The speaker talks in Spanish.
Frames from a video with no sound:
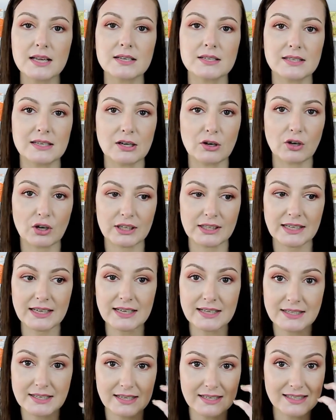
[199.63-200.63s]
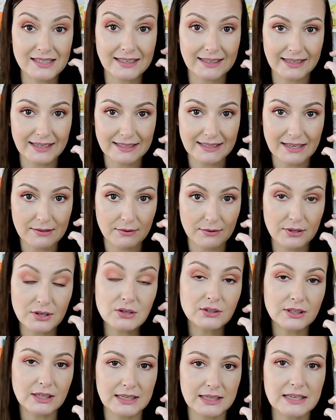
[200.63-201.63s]
Si lo que tienes es
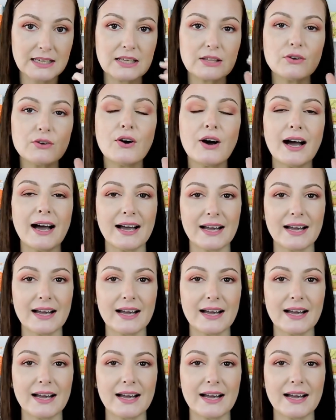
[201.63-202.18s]
retención de líquido,